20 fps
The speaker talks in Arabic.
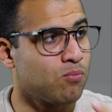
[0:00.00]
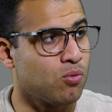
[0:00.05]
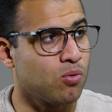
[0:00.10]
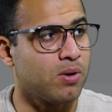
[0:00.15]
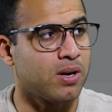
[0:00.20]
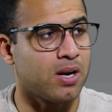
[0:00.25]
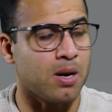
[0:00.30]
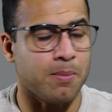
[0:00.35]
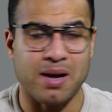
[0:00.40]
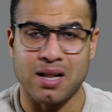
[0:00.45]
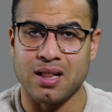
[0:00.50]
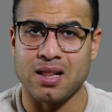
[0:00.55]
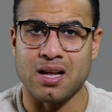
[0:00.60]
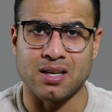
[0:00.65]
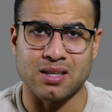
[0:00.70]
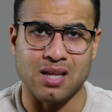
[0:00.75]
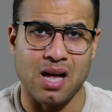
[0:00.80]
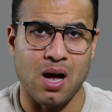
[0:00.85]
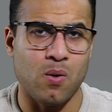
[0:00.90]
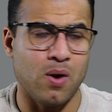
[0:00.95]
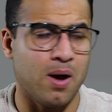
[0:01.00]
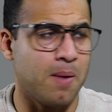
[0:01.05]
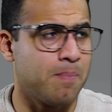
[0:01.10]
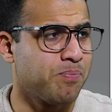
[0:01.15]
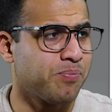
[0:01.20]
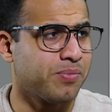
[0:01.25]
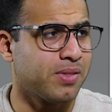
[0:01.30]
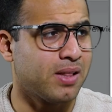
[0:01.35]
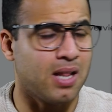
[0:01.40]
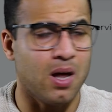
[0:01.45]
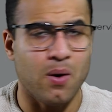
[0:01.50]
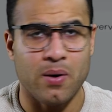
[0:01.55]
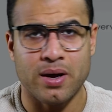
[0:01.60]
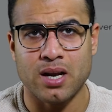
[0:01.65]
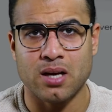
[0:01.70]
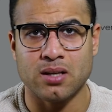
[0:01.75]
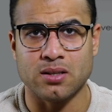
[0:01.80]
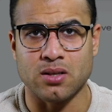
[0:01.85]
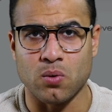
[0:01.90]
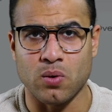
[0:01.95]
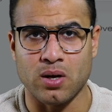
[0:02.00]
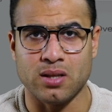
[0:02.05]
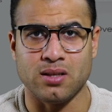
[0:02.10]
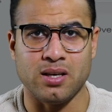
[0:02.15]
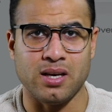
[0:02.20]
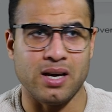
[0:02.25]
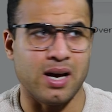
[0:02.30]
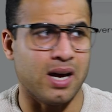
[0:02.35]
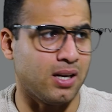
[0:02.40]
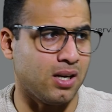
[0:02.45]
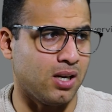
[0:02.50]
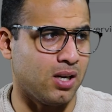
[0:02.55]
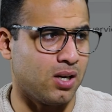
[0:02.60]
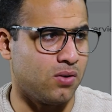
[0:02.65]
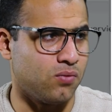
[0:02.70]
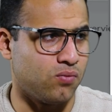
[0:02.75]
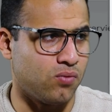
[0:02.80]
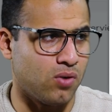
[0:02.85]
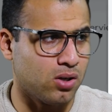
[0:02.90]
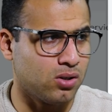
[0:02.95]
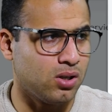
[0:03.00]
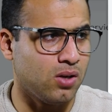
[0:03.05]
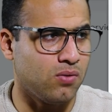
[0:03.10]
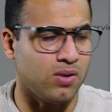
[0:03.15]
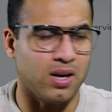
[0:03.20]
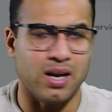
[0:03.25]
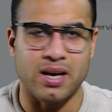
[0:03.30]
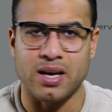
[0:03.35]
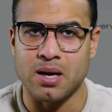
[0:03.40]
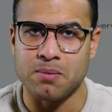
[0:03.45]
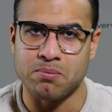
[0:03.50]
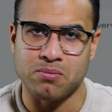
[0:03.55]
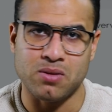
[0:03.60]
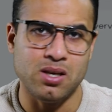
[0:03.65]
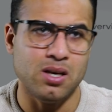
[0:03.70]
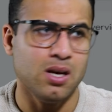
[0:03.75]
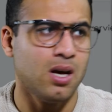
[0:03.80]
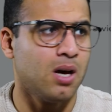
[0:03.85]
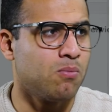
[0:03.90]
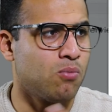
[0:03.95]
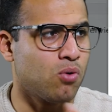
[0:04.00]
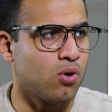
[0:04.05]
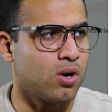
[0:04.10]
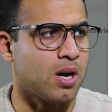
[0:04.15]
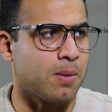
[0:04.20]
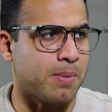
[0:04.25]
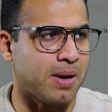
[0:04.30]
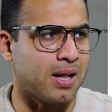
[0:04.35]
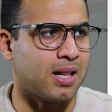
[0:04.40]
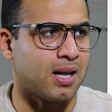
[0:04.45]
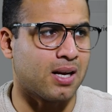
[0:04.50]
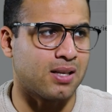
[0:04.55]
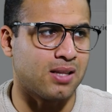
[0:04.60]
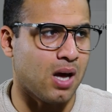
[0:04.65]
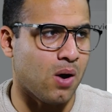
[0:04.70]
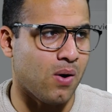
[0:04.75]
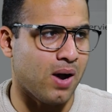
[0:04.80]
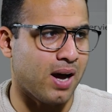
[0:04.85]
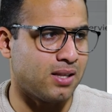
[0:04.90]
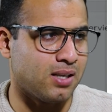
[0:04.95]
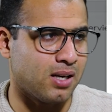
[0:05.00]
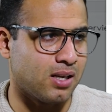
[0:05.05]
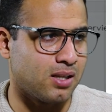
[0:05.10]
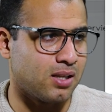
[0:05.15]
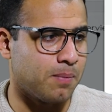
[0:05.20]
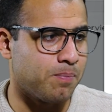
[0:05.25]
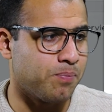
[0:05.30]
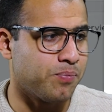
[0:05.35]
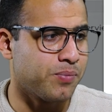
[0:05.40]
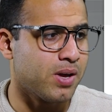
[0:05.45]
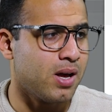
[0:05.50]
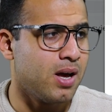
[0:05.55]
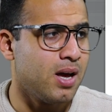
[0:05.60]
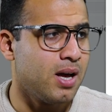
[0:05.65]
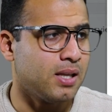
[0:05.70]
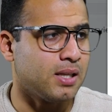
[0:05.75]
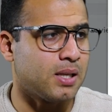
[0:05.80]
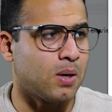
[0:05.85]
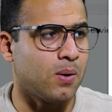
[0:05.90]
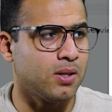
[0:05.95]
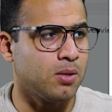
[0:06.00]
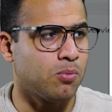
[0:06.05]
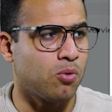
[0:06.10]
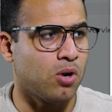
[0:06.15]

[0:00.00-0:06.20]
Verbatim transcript: ممكن ابعت لك دعوه لو انا دلوقتي يعني فاضي في الايام دي ممكن ابعت لك دعوه عادي جدا دلوقتي